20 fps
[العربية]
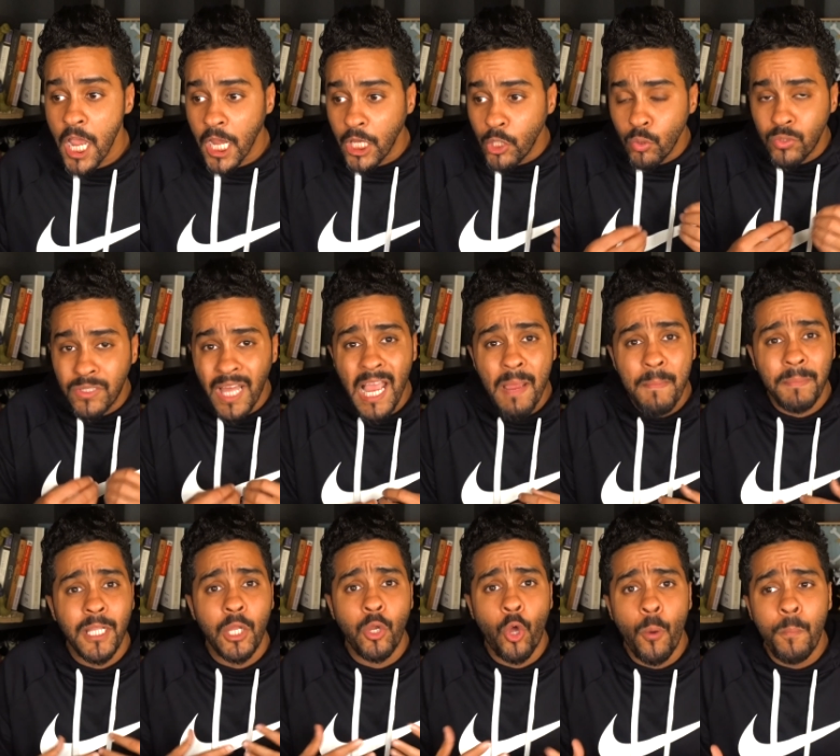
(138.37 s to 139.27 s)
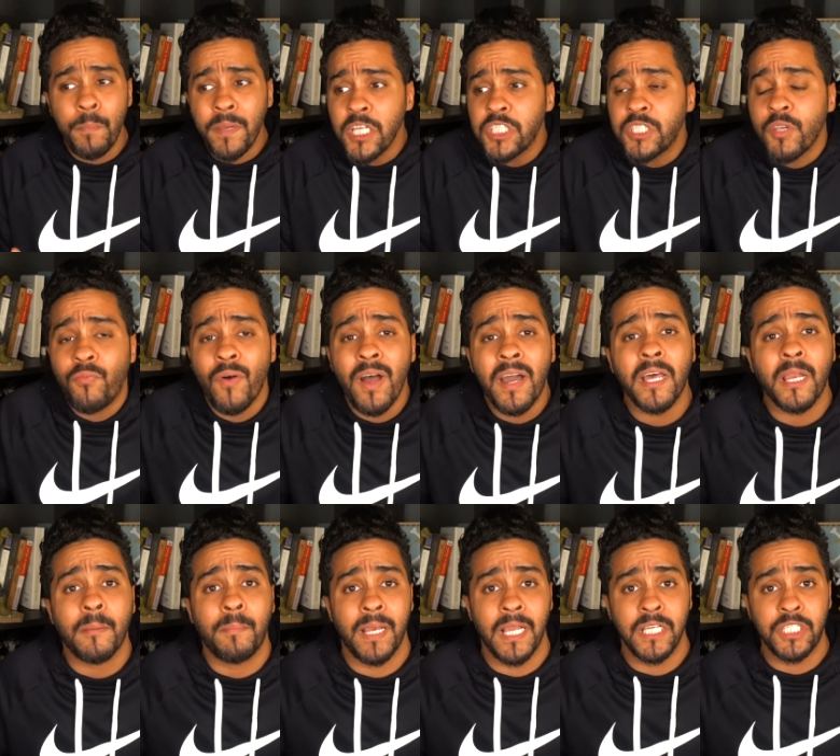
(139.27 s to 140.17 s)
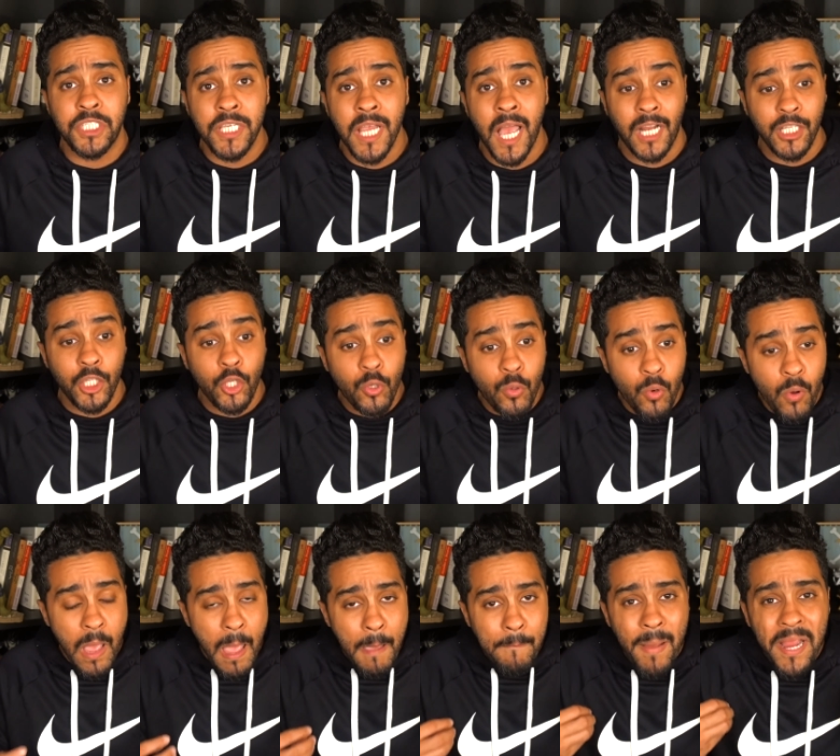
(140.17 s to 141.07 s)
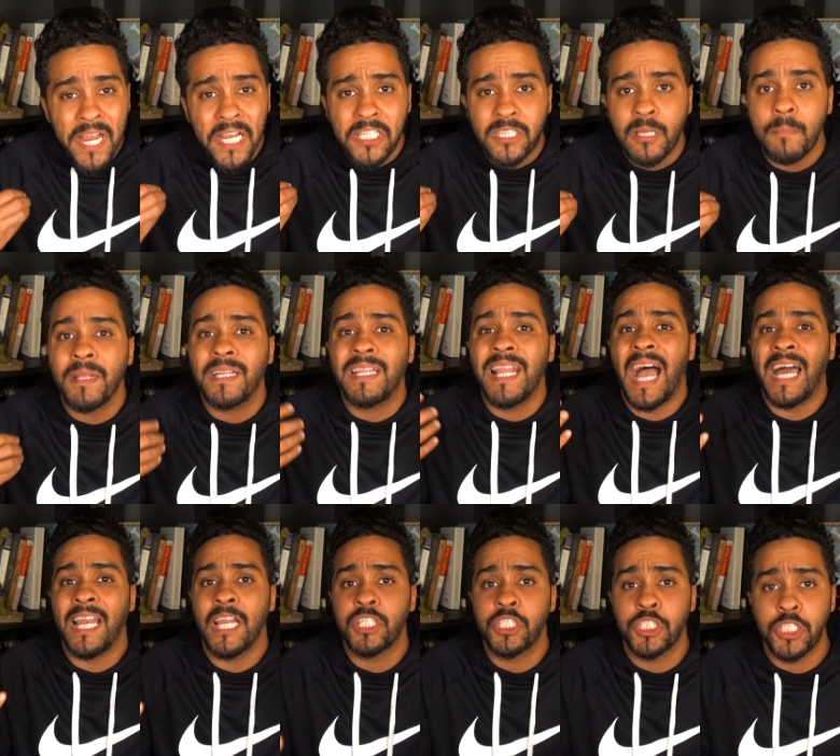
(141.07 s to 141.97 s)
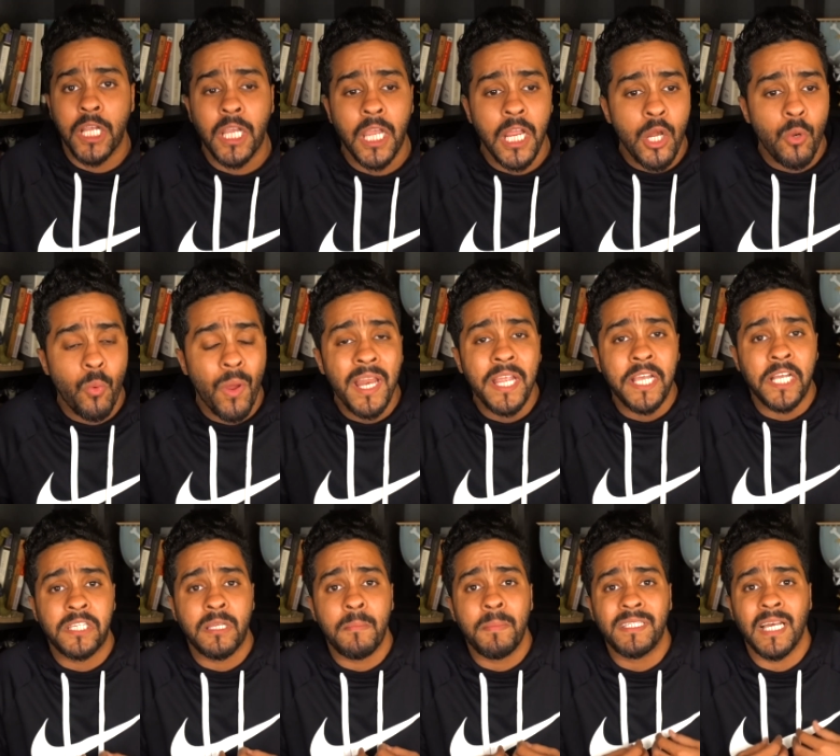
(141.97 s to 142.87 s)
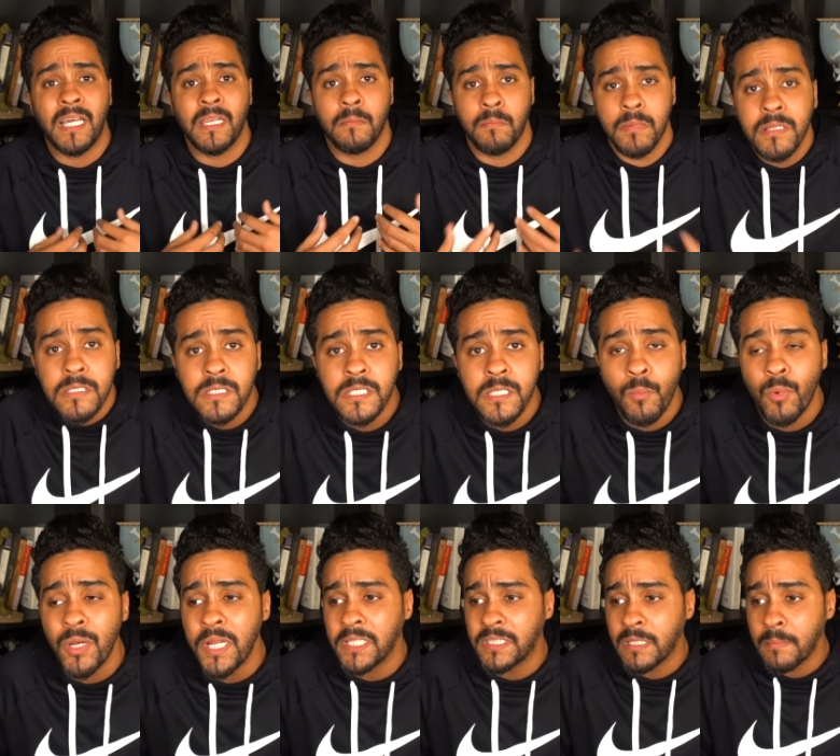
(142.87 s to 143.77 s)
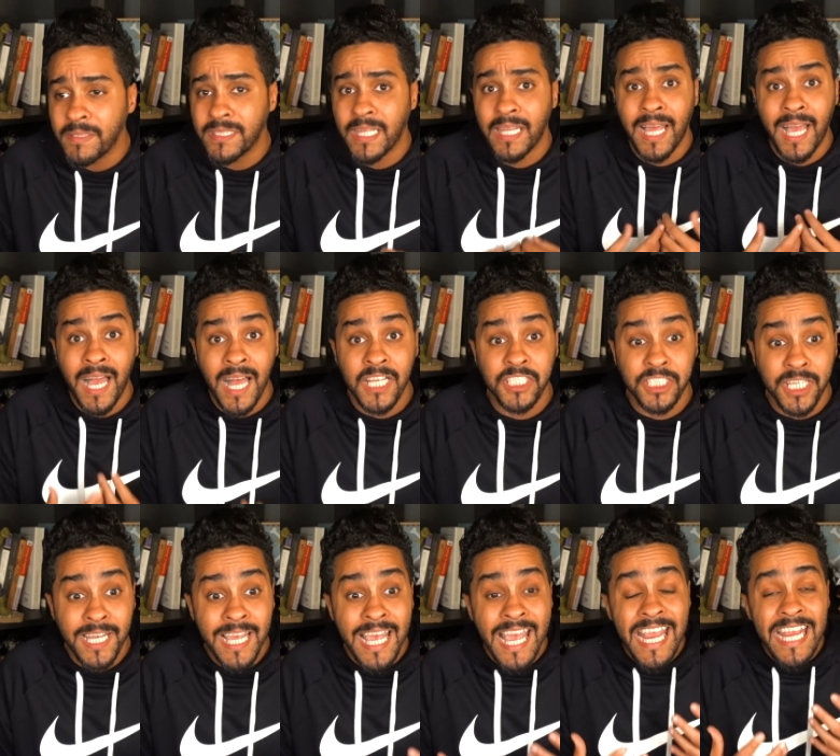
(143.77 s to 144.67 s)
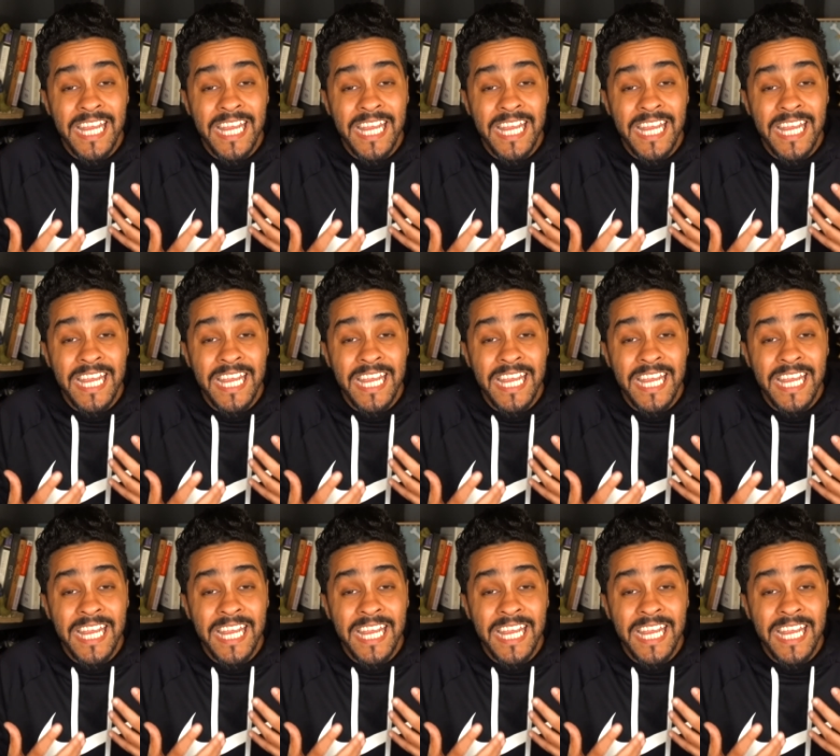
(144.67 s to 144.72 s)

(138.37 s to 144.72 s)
انه دائما الحب يجي في اغرب الاشياء لانه ما يعتمد لا على الشكل ولا يعتمد على منصب ولا يعتمد على حاجه